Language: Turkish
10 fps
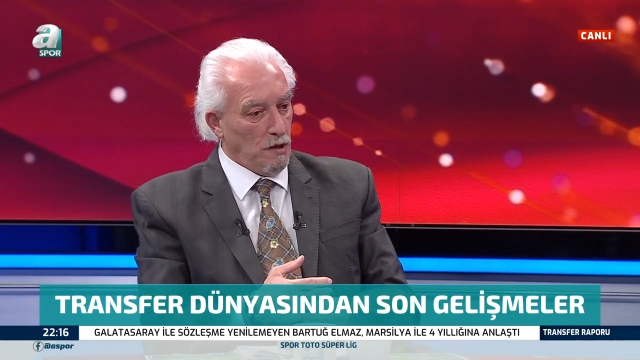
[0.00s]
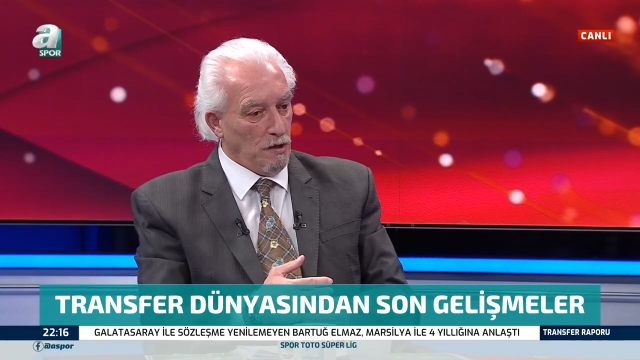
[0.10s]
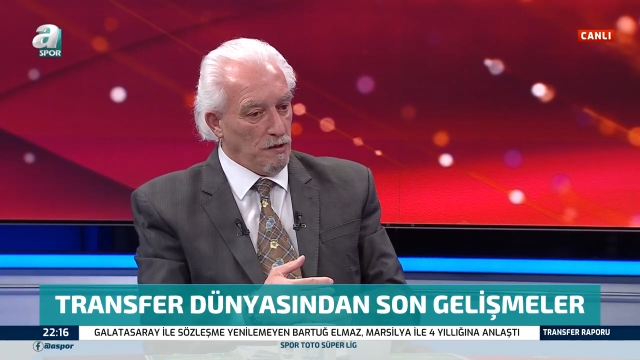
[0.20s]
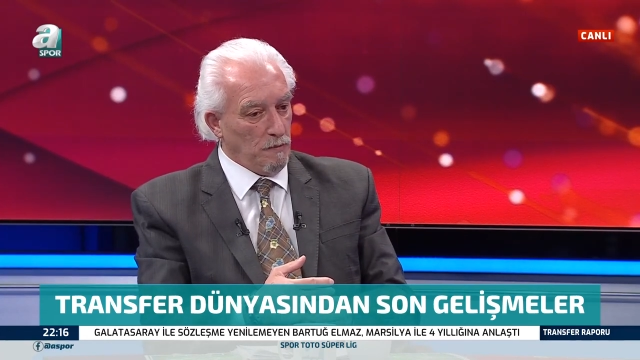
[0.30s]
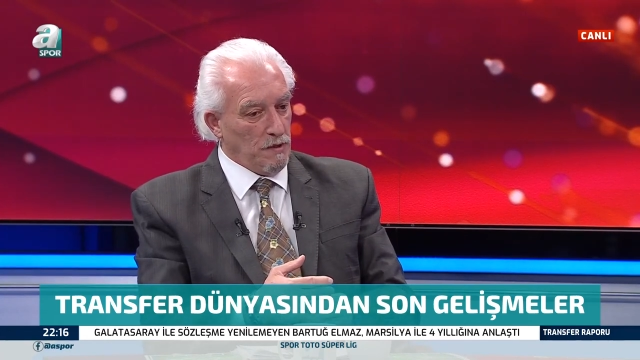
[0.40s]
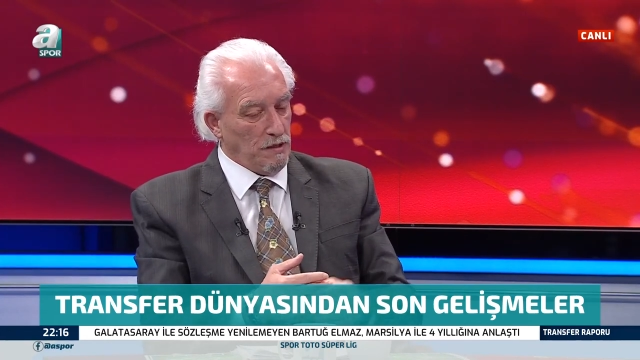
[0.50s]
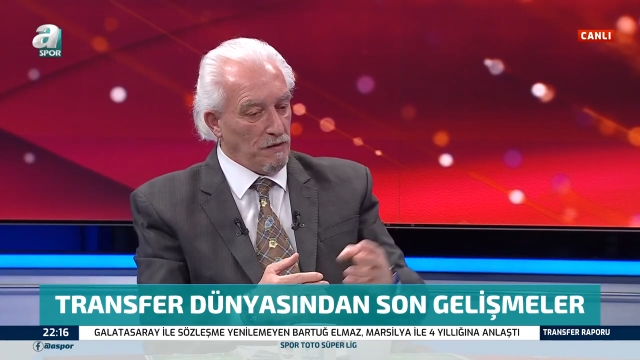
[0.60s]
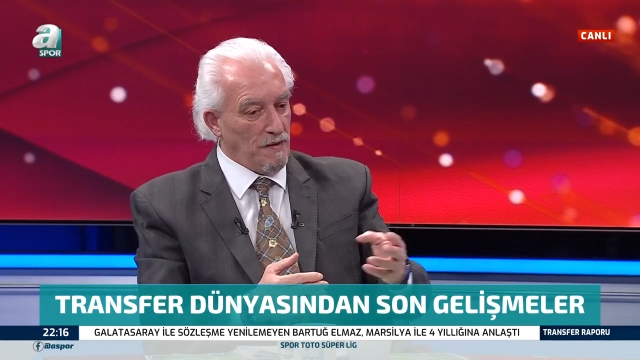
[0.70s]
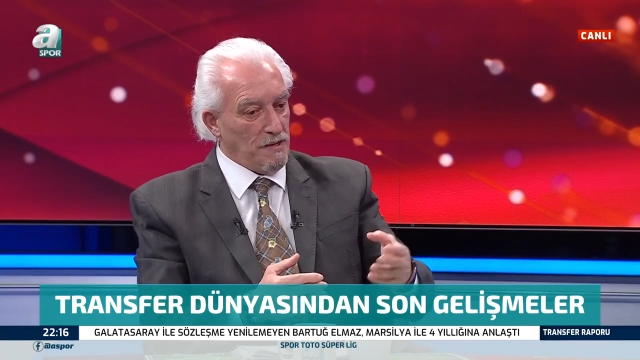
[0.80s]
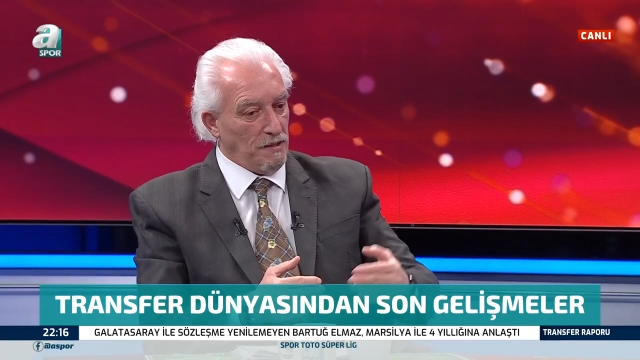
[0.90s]
E, biraz
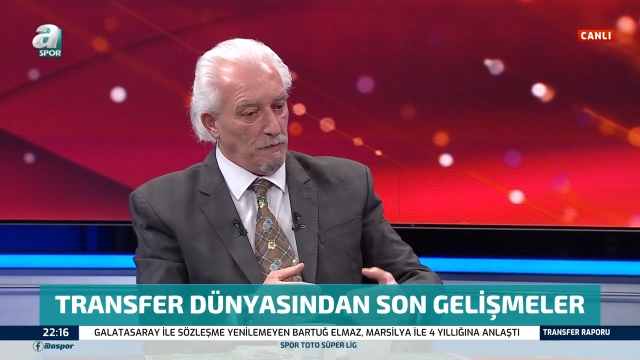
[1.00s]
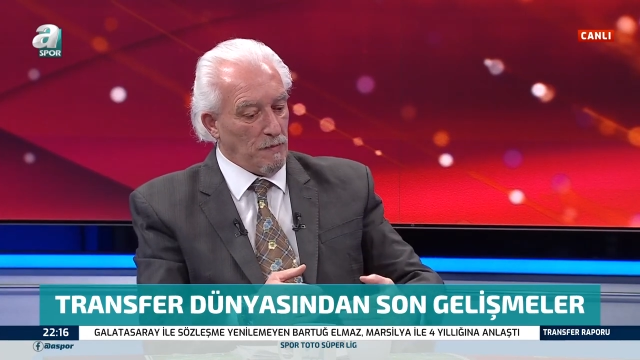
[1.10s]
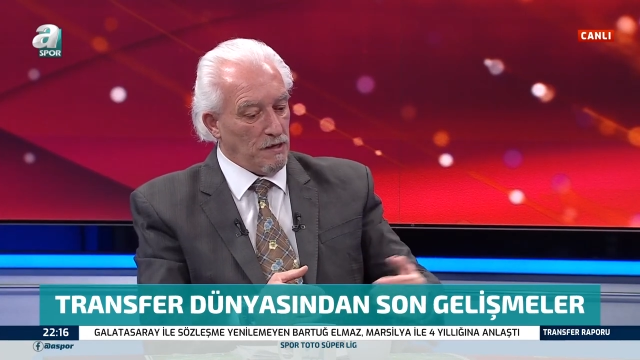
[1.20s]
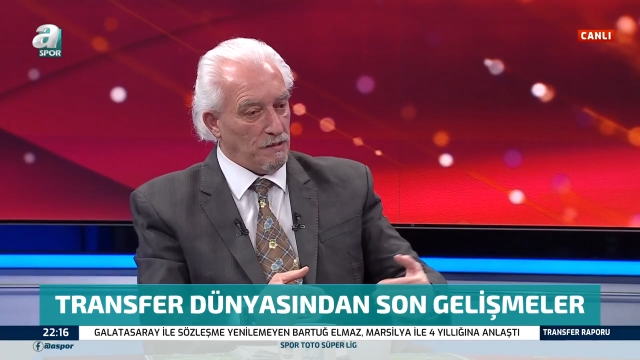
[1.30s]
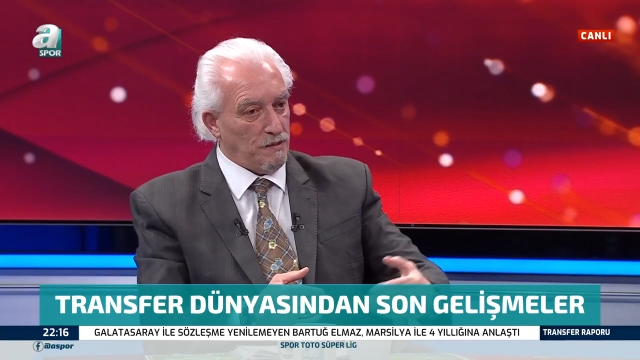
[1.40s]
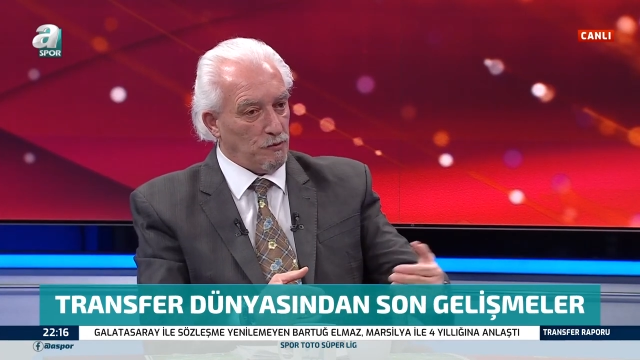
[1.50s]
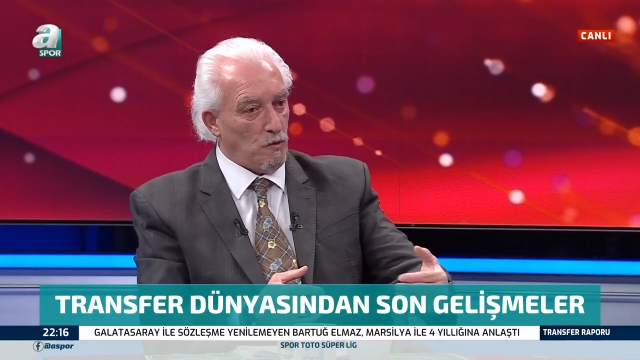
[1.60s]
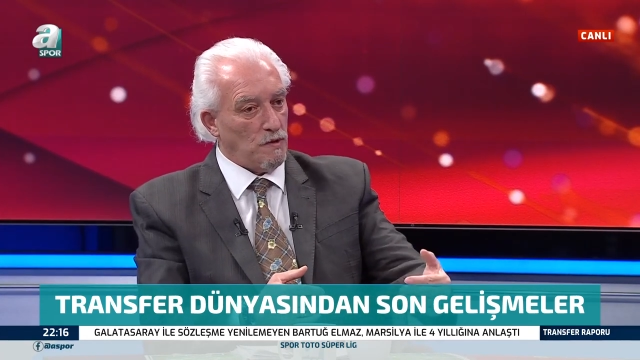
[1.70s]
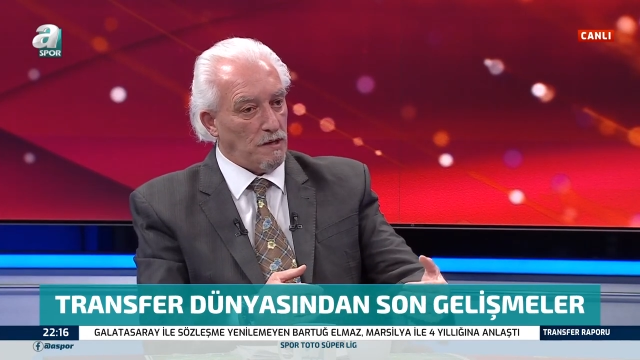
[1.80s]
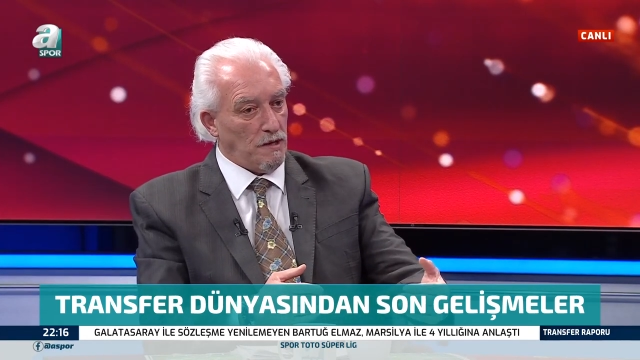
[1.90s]
evvel ne dedik? Bazıları
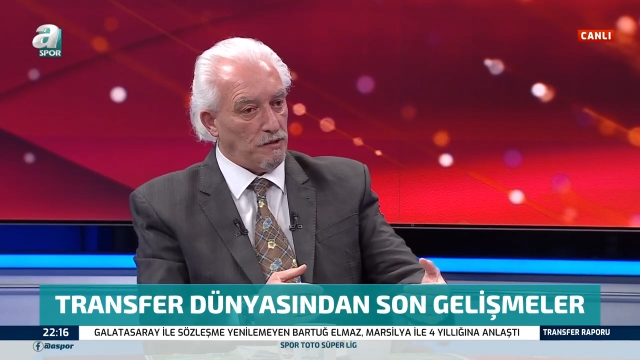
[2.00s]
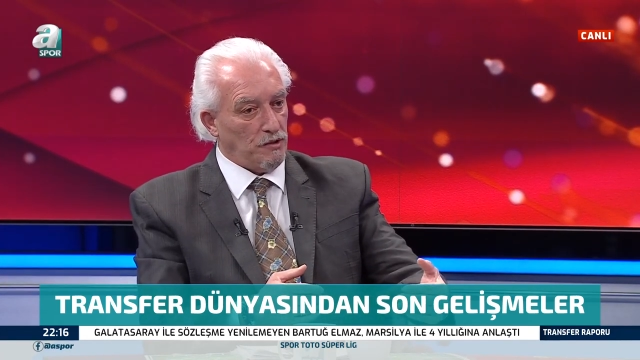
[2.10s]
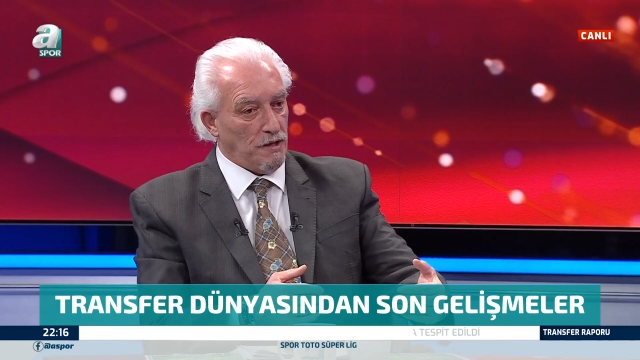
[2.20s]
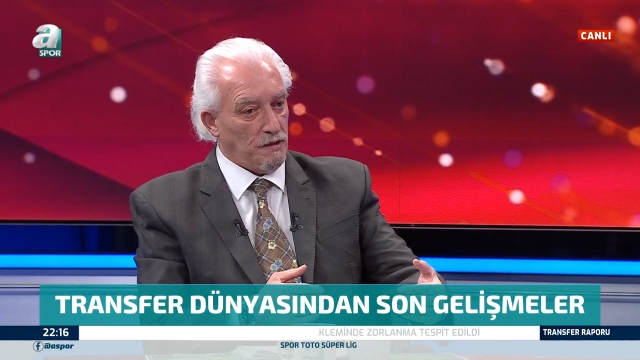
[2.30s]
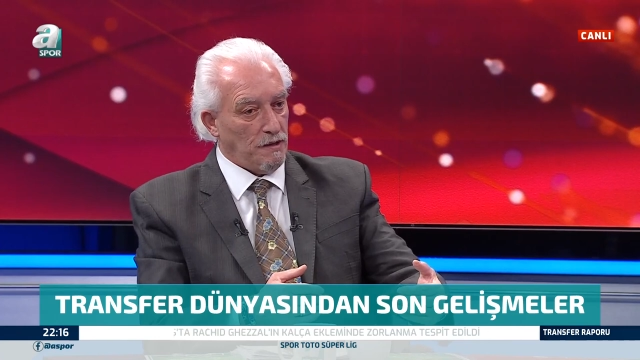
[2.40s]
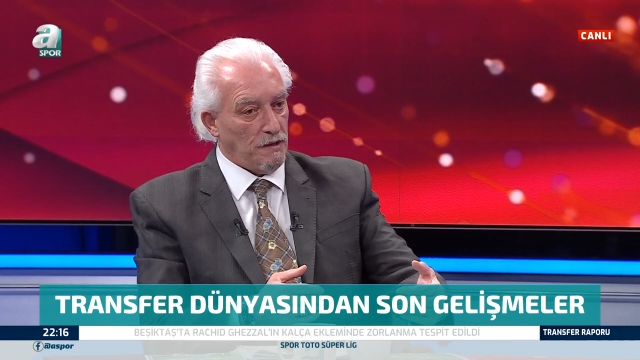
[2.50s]
sonradan açılan.